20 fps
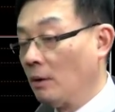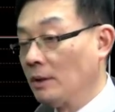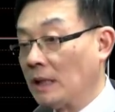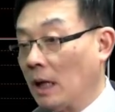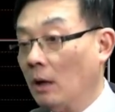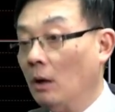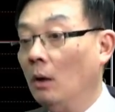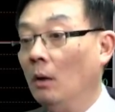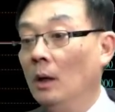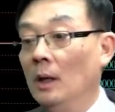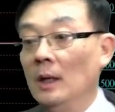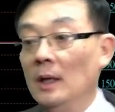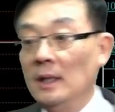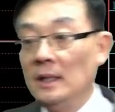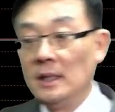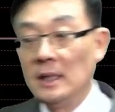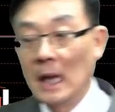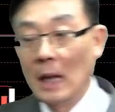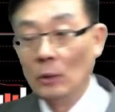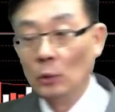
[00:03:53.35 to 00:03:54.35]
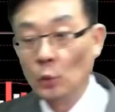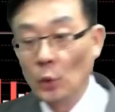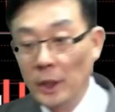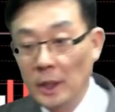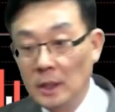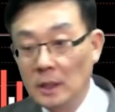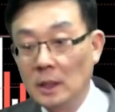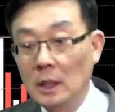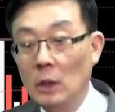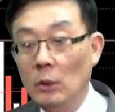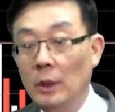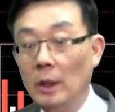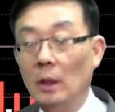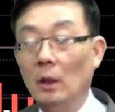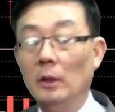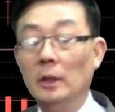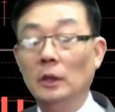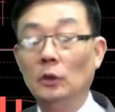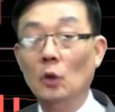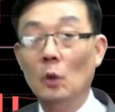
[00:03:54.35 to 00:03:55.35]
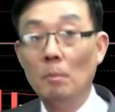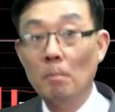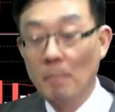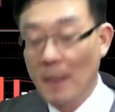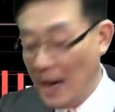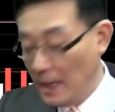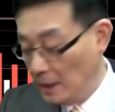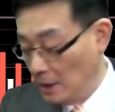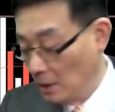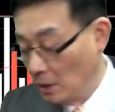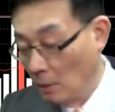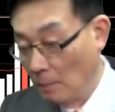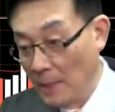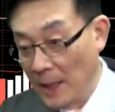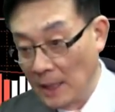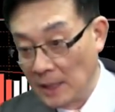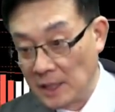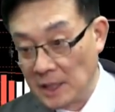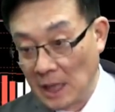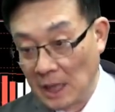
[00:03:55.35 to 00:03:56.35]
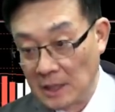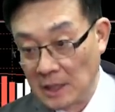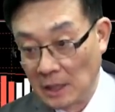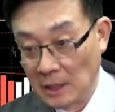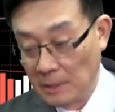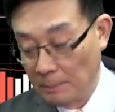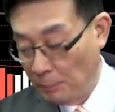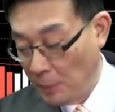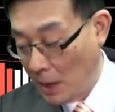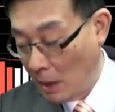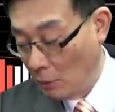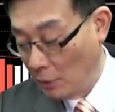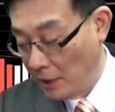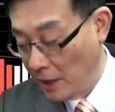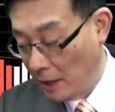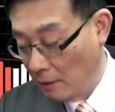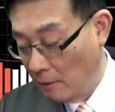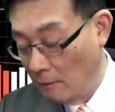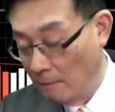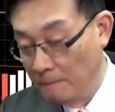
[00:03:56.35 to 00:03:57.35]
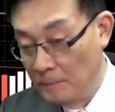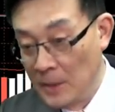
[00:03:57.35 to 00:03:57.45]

我想哈相对应各位哈你都卖的哈卖的相当是漂亮哈。